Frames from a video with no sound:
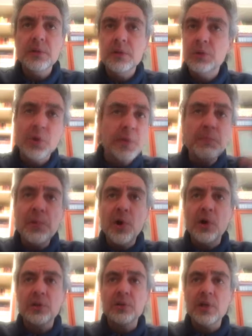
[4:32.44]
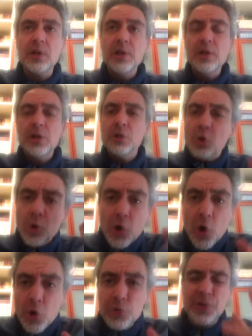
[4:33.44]
Non importa, non
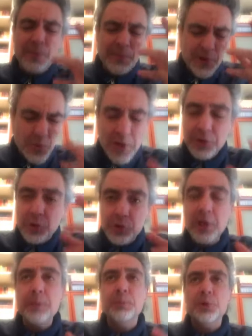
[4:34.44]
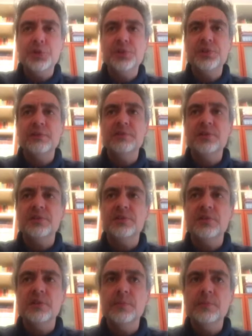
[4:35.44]
conta per quanto tempo ci si è
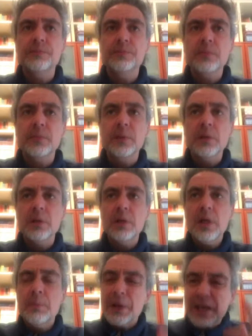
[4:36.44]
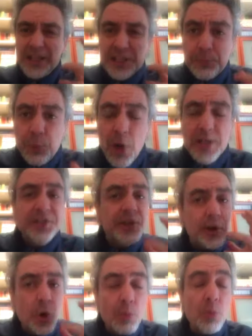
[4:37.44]
visti, perché si può
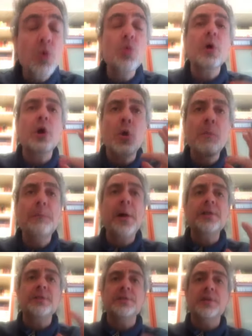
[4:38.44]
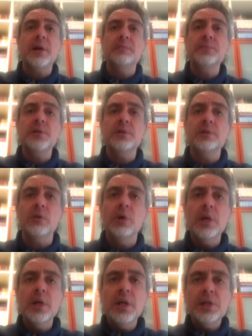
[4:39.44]
essere comunque compagni di cammino,
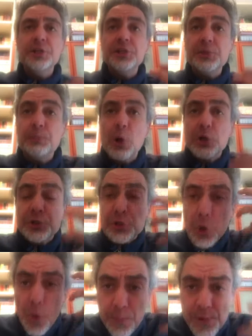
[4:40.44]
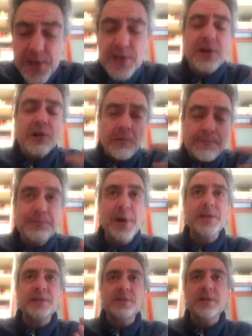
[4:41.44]
ci si può scoprire
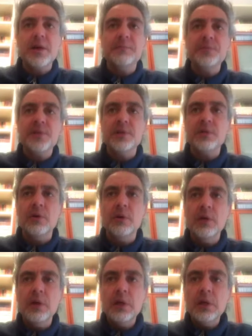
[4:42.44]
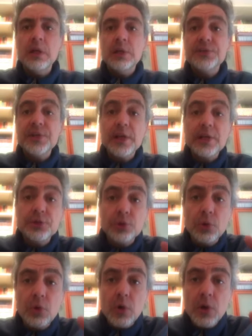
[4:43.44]
compagni di cammino, se anche
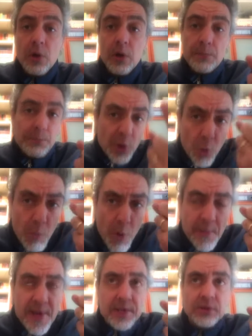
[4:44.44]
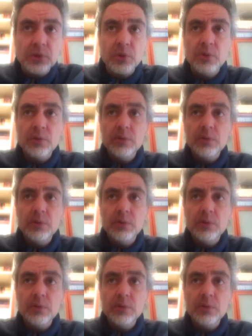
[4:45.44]
solo per un momento